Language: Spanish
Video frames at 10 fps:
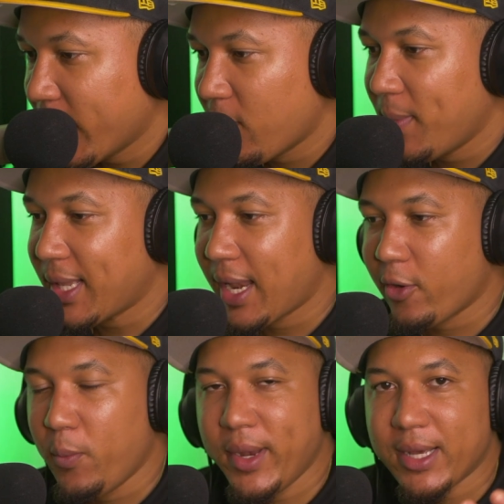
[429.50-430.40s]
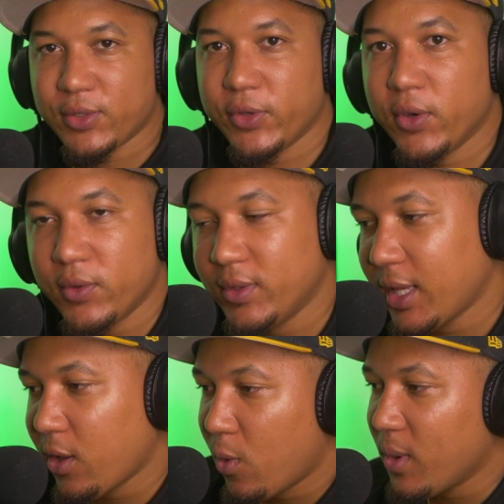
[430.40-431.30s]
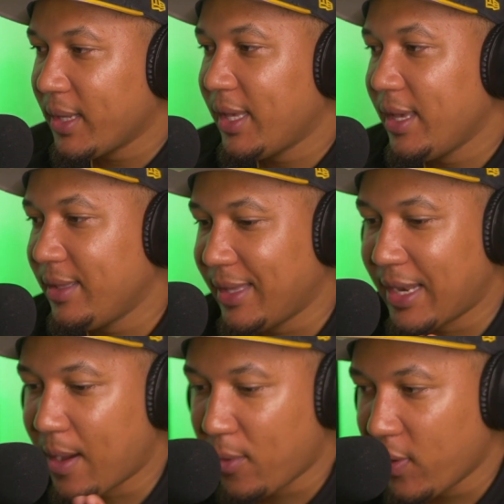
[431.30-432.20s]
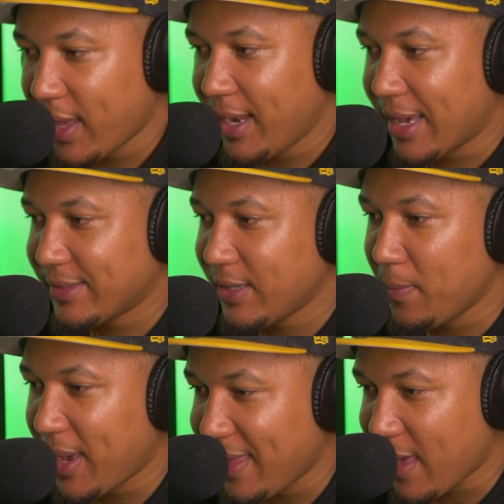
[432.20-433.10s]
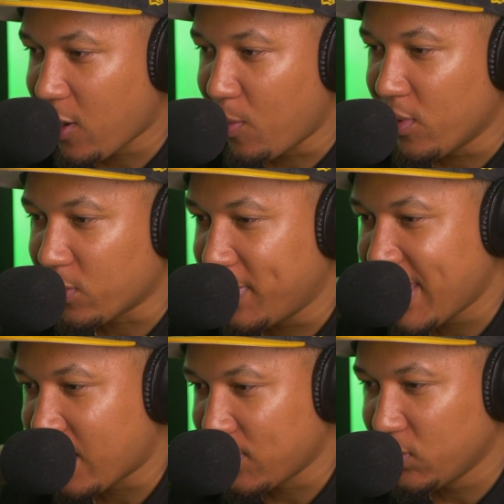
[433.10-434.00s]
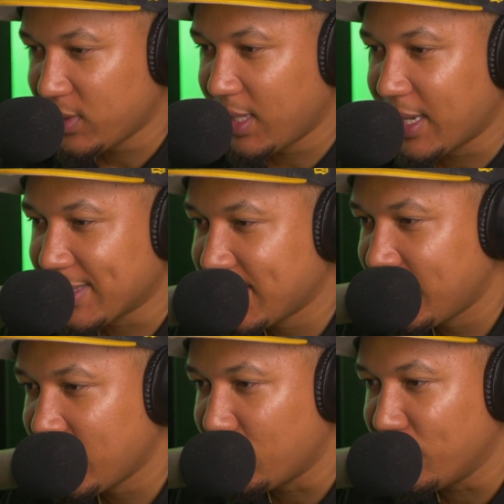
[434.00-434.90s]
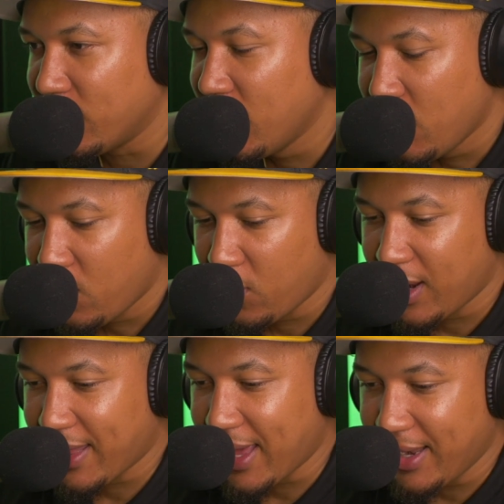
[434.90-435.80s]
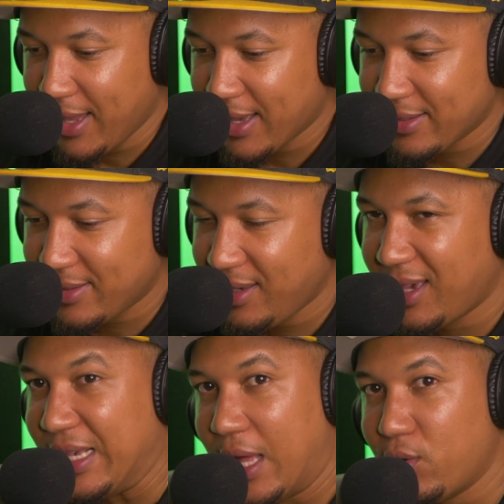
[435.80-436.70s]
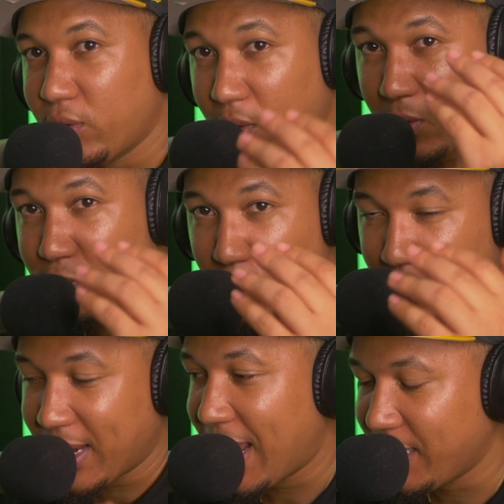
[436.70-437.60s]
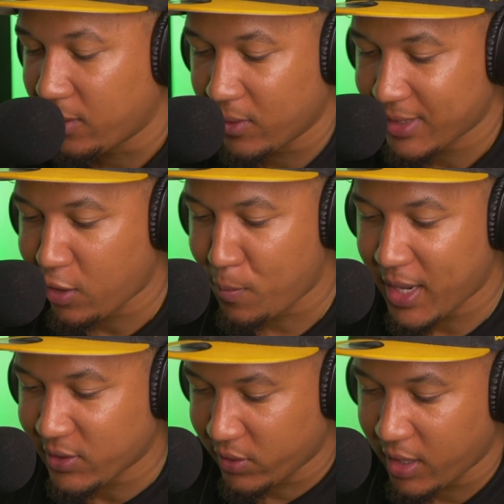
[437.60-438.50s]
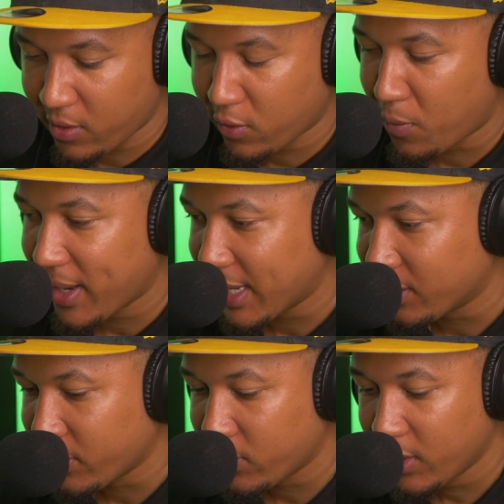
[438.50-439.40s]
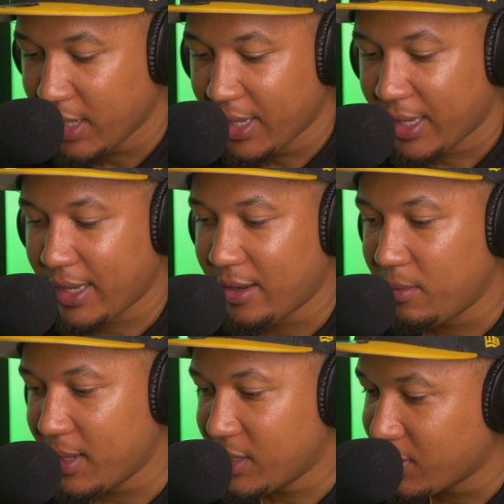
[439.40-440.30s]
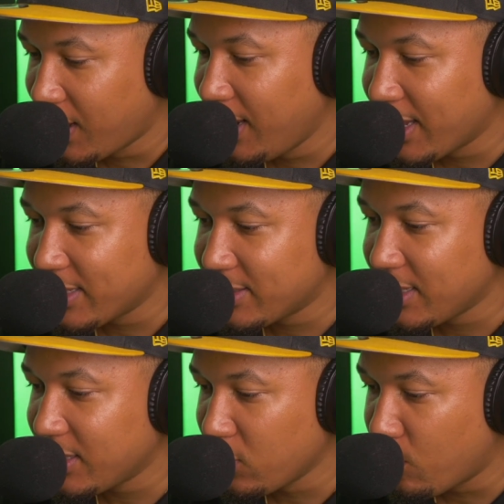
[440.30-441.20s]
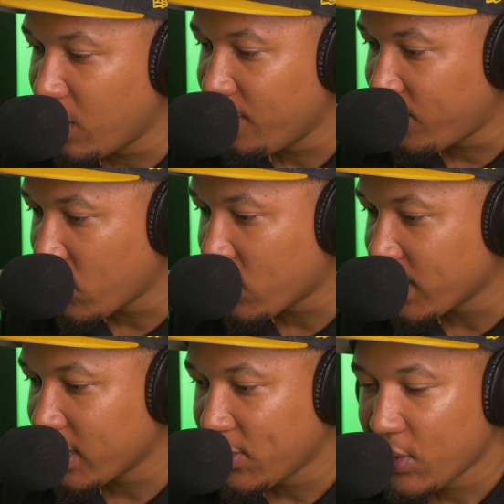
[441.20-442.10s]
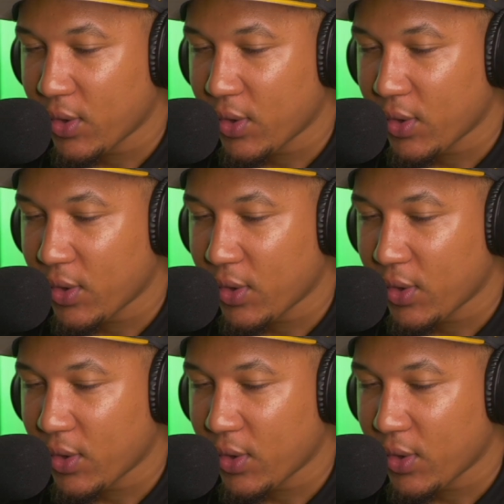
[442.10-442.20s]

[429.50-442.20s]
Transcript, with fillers: Pero en verdad la combinación de Double King, de la voz de él así media, como media rústica, así como con la de Arlene en sí, que da unos tono súper altos, esa combinación del coro me encantó. El verso de Arlene en sí tuvo un enfoque,